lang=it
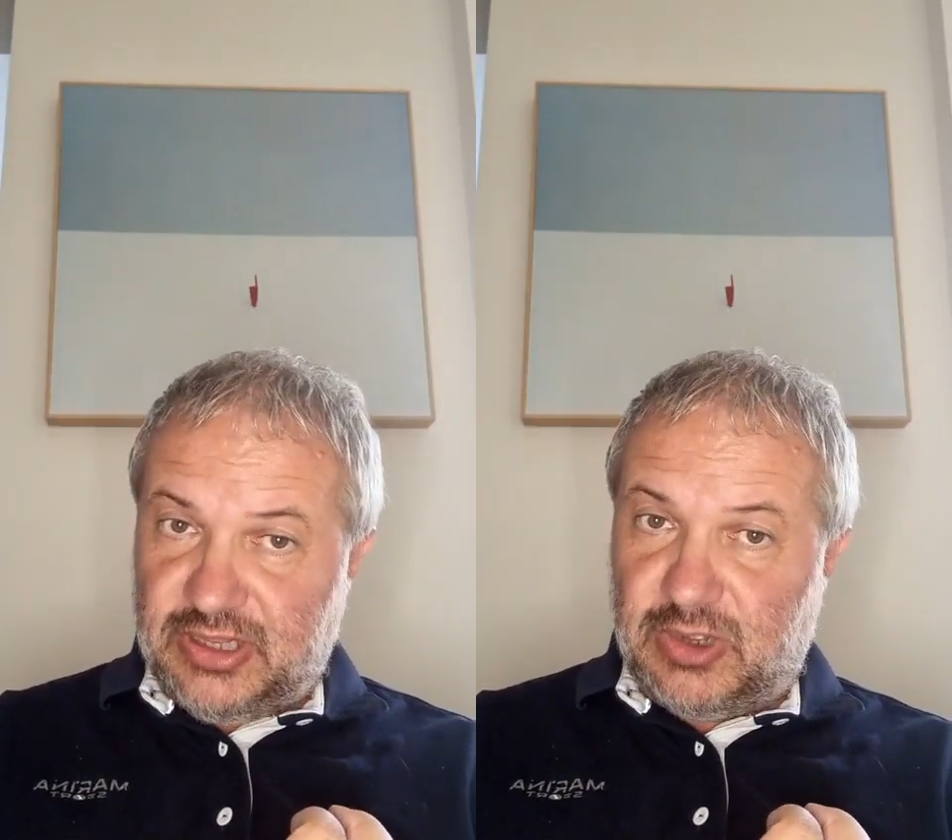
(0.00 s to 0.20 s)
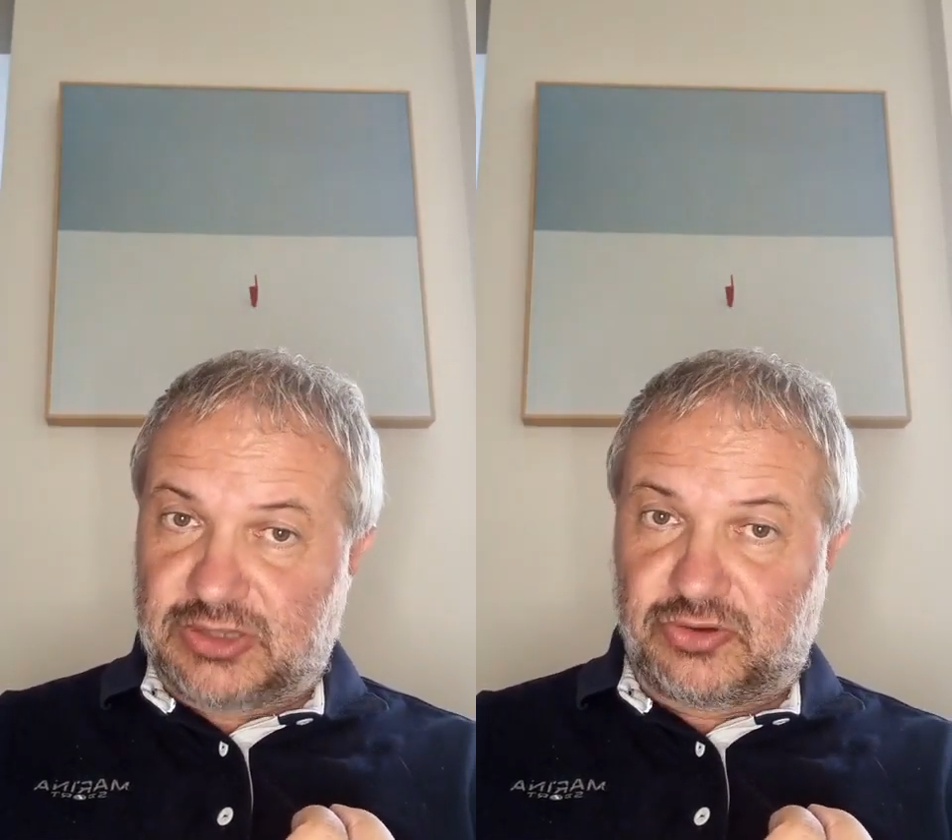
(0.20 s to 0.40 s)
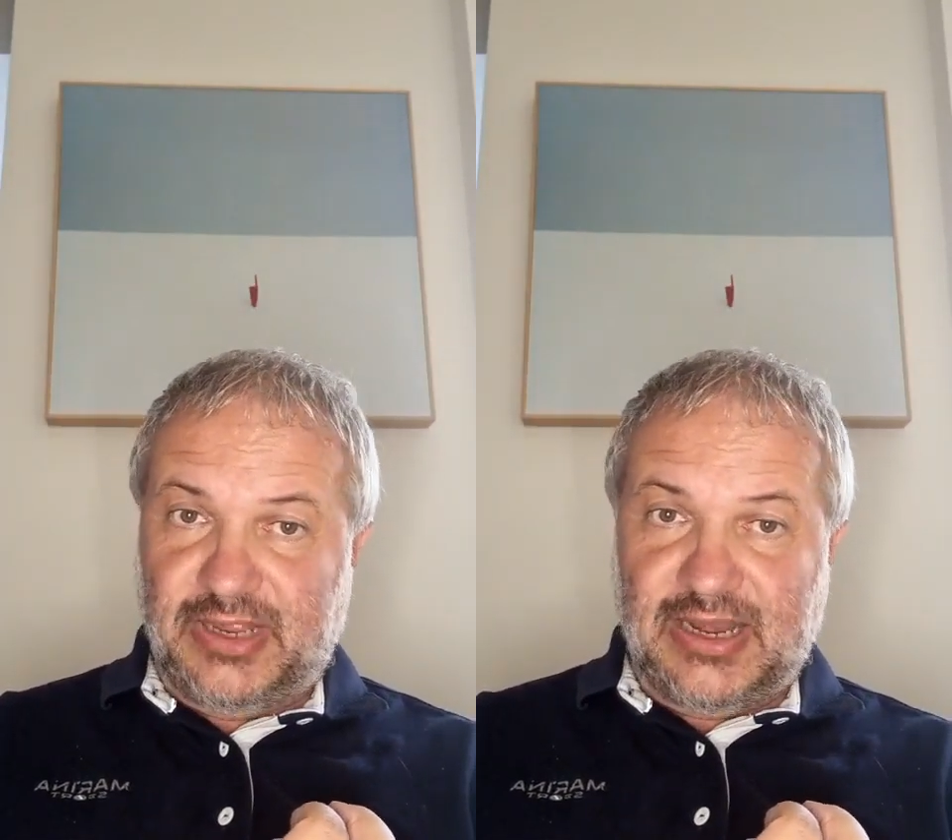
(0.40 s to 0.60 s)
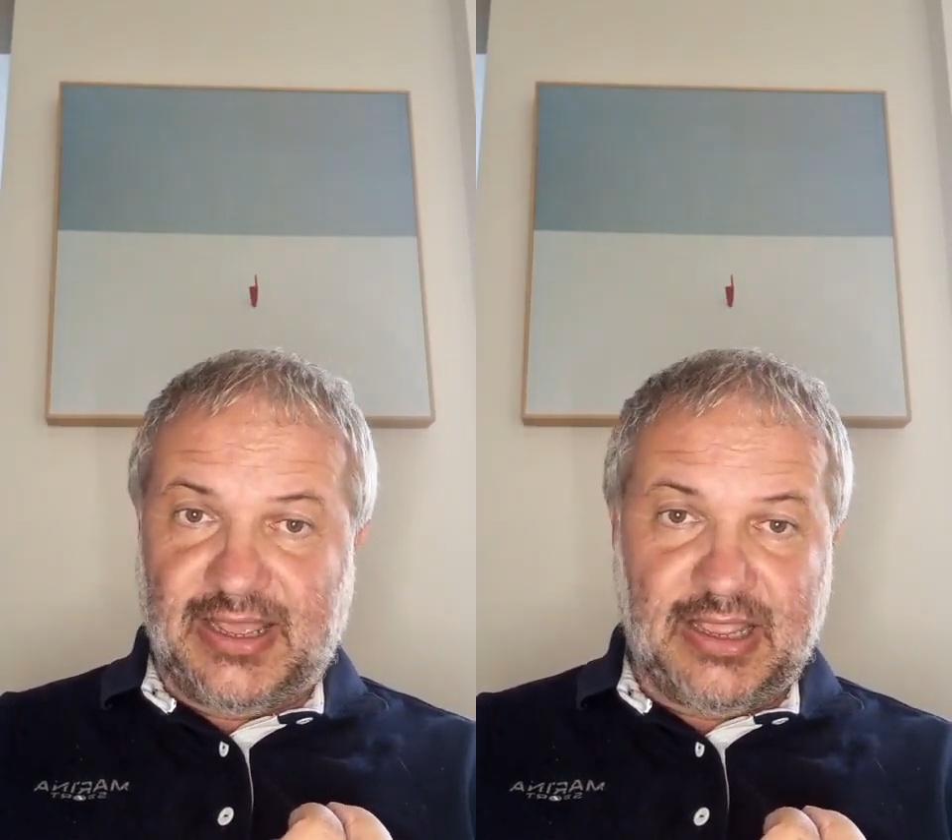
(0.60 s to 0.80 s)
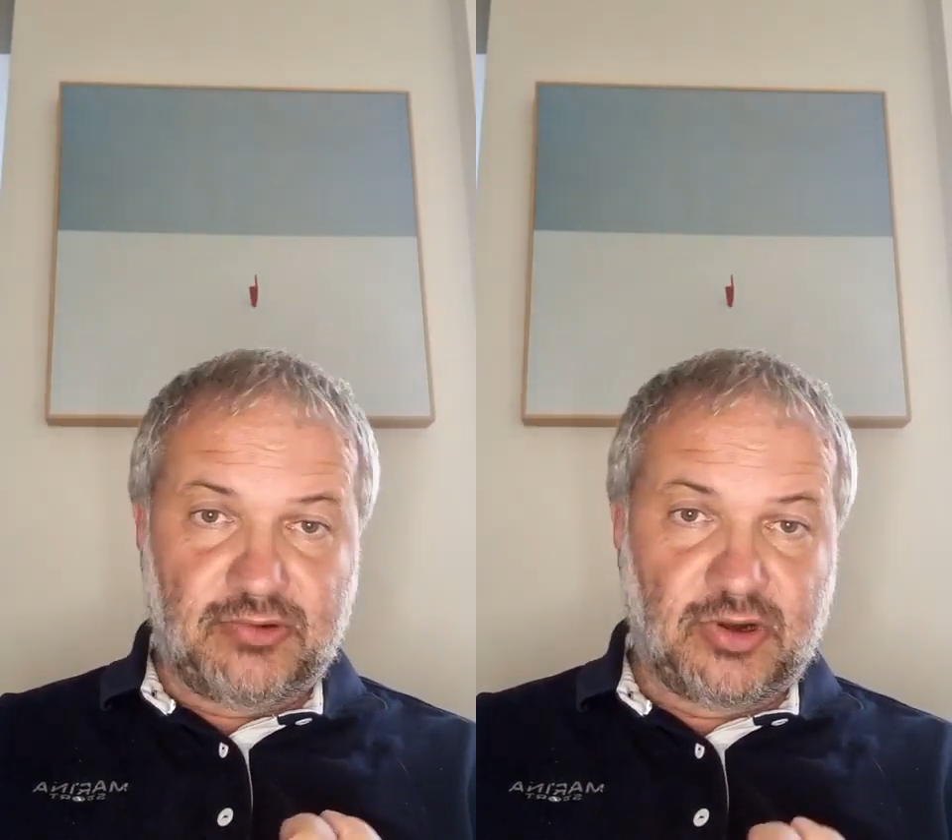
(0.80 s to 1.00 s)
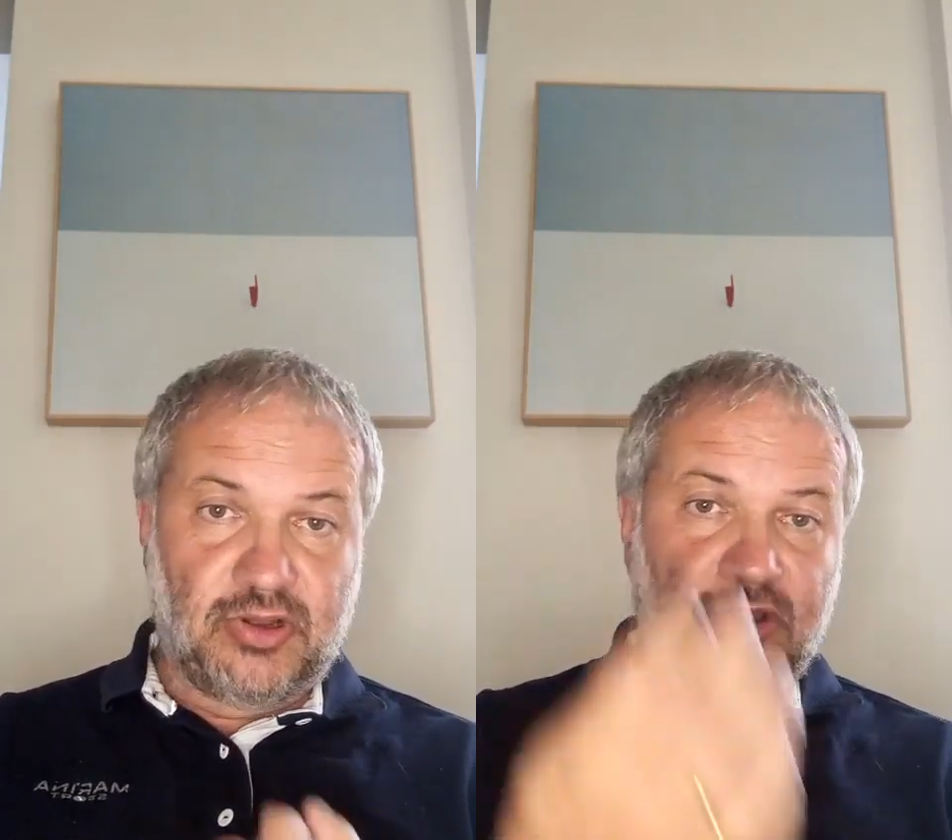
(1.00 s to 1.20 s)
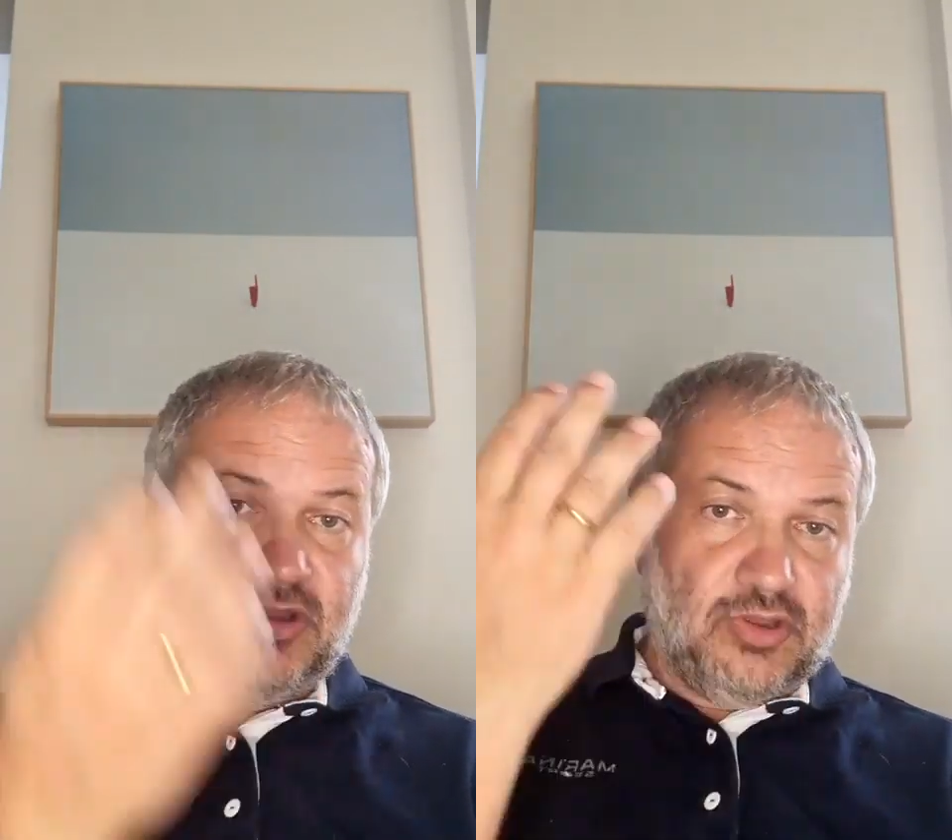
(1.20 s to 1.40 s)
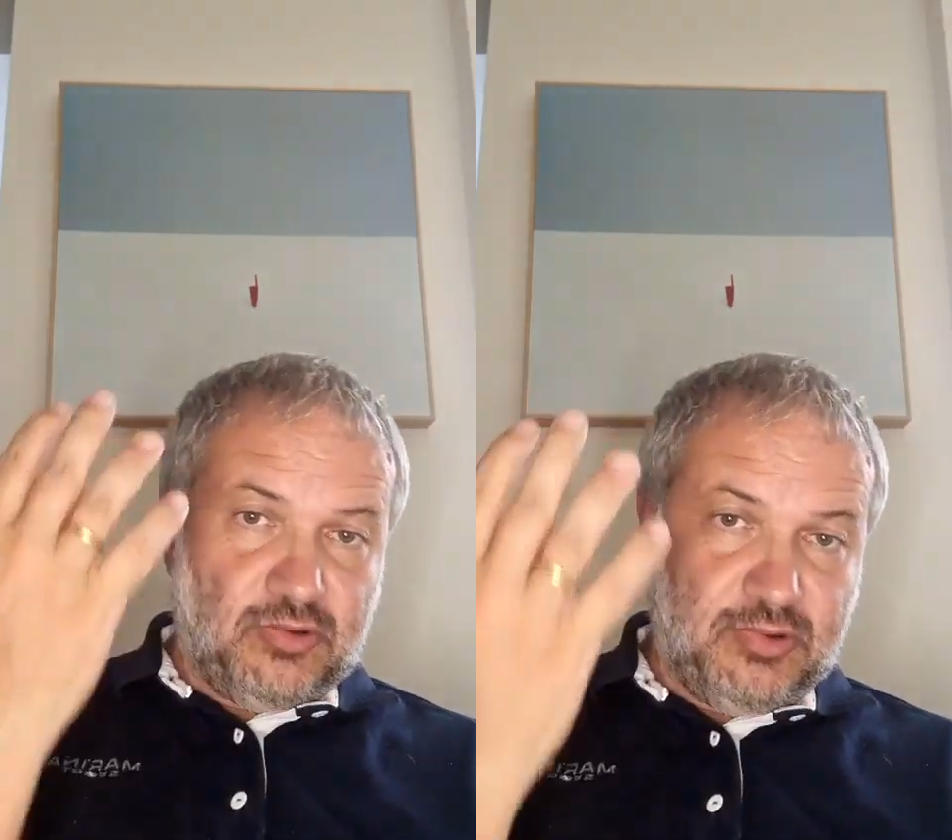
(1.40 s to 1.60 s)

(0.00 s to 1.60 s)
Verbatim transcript: di 4.000 euro,